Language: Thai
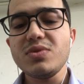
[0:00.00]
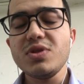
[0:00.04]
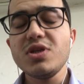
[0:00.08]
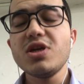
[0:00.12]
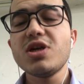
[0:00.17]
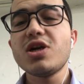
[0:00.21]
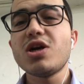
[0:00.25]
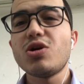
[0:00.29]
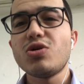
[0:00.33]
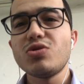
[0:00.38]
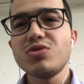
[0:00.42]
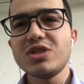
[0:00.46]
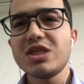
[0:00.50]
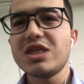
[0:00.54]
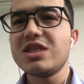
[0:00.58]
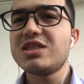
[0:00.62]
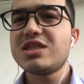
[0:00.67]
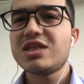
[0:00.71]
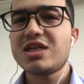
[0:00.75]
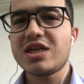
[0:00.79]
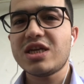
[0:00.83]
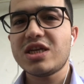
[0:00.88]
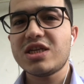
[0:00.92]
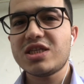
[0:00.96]
เขาจะจริ
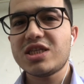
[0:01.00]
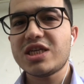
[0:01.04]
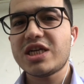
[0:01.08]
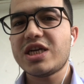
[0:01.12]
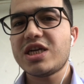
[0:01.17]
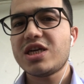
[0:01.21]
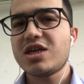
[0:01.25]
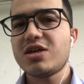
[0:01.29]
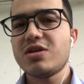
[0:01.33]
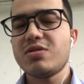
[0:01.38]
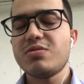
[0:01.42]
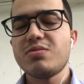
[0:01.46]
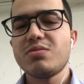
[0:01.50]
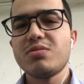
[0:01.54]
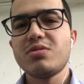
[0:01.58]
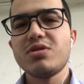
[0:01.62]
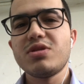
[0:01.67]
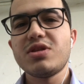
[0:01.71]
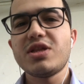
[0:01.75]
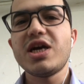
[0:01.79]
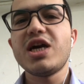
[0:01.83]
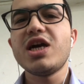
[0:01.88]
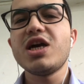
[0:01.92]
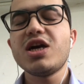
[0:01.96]
งใจครับ
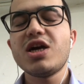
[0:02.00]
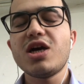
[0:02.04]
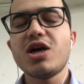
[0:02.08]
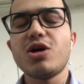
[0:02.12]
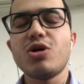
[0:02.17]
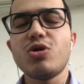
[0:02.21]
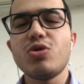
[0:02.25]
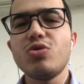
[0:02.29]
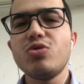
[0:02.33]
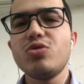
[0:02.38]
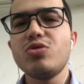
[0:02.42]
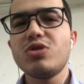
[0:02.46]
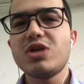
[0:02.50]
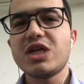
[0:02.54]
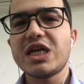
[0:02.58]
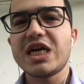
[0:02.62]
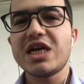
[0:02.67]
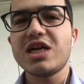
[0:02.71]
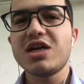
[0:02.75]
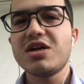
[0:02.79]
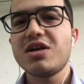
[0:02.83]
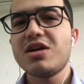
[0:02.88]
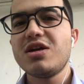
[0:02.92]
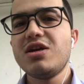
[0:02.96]
ถ้าเขารัก
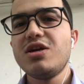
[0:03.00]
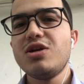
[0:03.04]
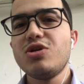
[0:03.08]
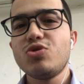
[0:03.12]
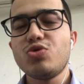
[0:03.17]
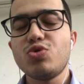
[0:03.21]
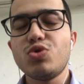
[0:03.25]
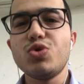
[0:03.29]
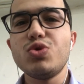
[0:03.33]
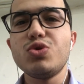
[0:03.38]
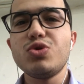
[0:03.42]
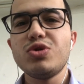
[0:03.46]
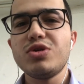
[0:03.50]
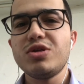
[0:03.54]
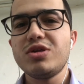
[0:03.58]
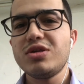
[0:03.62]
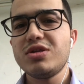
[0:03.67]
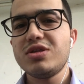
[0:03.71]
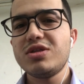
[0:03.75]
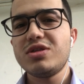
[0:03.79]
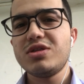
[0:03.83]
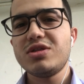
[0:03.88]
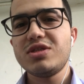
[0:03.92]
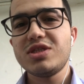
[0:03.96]
คุณ
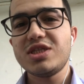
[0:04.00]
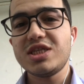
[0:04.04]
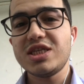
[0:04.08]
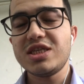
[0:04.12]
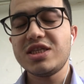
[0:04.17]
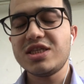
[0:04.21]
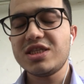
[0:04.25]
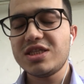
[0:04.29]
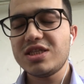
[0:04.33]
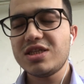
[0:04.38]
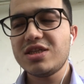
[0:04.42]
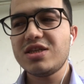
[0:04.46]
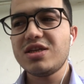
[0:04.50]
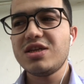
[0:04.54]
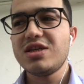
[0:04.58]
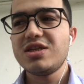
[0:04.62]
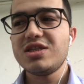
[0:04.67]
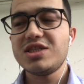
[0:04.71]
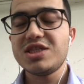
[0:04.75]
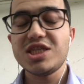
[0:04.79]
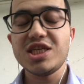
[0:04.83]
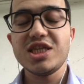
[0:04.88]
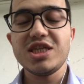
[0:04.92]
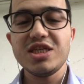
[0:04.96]
จ
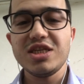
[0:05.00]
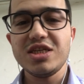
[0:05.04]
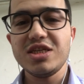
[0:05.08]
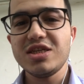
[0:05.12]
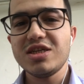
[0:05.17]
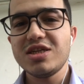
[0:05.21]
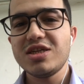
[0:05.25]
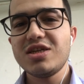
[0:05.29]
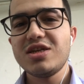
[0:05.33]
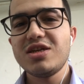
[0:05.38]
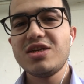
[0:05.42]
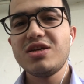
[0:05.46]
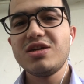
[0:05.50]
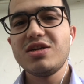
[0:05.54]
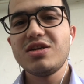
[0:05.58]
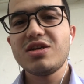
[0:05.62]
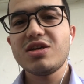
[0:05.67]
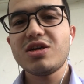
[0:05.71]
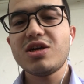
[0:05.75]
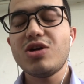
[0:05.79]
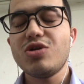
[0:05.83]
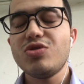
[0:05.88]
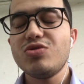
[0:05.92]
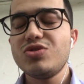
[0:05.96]
ริงๆ
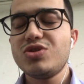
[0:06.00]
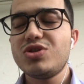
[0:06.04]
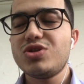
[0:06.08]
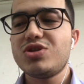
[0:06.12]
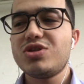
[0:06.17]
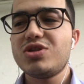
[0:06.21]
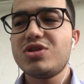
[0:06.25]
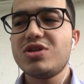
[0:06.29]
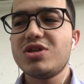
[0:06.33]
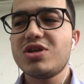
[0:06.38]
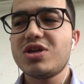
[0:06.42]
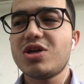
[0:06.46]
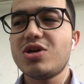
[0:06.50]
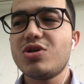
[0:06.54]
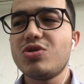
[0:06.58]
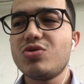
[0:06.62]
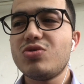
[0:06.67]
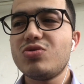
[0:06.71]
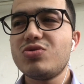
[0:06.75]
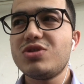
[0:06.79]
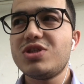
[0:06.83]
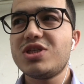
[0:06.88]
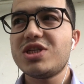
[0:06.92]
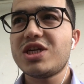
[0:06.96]
เขาเขา
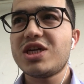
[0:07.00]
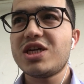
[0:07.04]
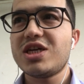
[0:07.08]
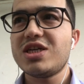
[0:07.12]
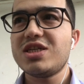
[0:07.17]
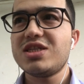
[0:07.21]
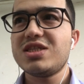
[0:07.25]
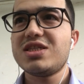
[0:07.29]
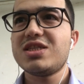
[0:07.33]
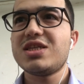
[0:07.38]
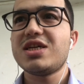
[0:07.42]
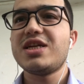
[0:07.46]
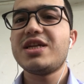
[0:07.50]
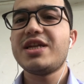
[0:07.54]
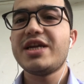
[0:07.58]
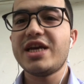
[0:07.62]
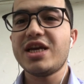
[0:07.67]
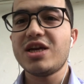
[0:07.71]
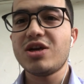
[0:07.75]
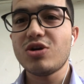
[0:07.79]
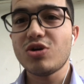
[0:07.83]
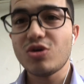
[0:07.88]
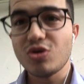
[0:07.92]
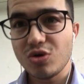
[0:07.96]
จะแสดง
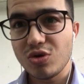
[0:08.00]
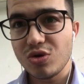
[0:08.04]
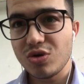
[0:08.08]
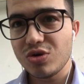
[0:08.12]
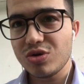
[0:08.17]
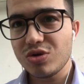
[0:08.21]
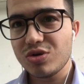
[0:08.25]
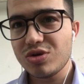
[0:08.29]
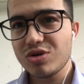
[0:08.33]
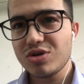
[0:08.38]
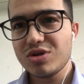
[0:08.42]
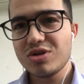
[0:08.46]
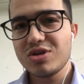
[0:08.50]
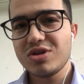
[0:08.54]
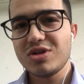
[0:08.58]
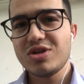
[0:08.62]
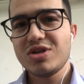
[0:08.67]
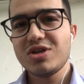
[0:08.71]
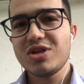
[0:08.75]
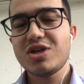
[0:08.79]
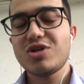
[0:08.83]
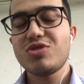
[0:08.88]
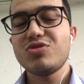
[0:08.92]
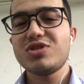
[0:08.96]
ออก
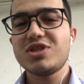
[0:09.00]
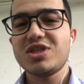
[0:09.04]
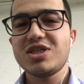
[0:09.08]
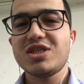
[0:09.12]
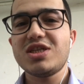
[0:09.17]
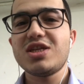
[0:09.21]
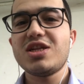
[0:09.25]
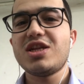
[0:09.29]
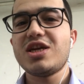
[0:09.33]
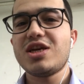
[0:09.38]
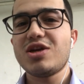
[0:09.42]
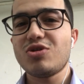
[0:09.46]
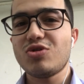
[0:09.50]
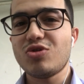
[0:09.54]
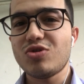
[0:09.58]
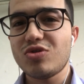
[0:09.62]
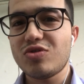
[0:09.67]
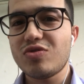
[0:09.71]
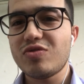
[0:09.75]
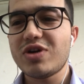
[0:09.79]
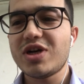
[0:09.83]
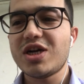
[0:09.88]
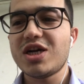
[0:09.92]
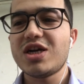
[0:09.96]
เขาจะแสดงออก
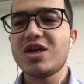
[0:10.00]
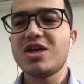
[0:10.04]
ว่า